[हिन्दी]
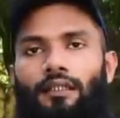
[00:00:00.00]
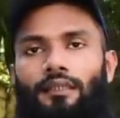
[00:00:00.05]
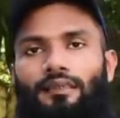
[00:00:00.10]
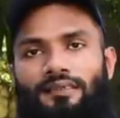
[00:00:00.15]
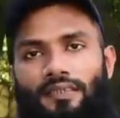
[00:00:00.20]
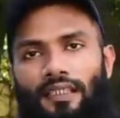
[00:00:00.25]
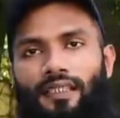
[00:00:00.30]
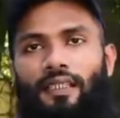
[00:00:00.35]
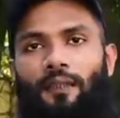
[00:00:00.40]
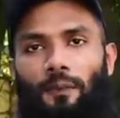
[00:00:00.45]

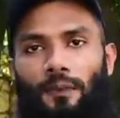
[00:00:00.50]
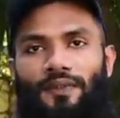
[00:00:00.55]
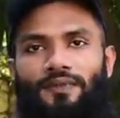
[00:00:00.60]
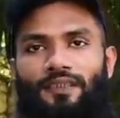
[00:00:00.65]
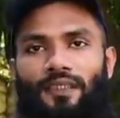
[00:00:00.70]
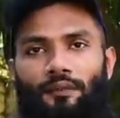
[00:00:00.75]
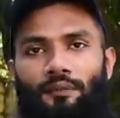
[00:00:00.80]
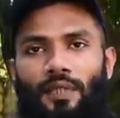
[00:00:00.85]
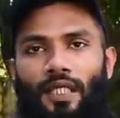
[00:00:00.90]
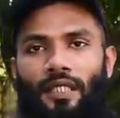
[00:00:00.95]
रिज़ल्ट आपके
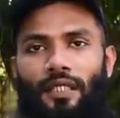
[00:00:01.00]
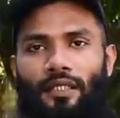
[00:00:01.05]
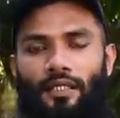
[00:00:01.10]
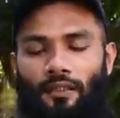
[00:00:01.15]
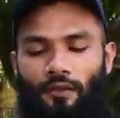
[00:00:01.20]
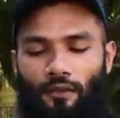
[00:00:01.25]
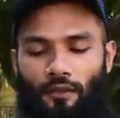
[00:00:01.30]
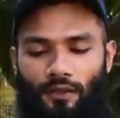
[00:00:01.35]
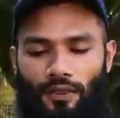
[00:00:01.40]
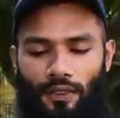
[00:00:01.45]
सामने है
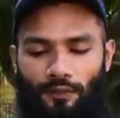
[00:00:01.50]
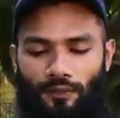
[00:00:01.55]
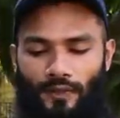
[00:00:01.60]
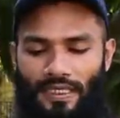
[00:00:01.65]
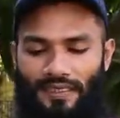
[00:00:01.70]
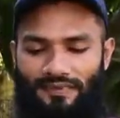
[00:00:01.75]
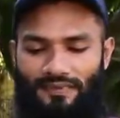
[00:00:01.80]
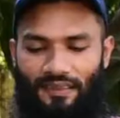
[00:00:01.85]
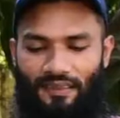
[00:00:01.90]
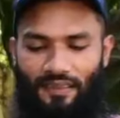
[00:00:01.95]
और आप
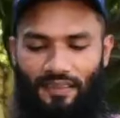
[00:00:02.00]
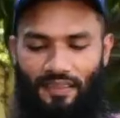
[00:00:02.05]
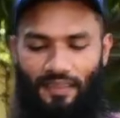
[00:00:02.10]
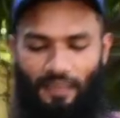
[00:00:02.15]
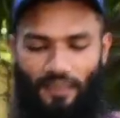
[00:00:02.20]
देख सकते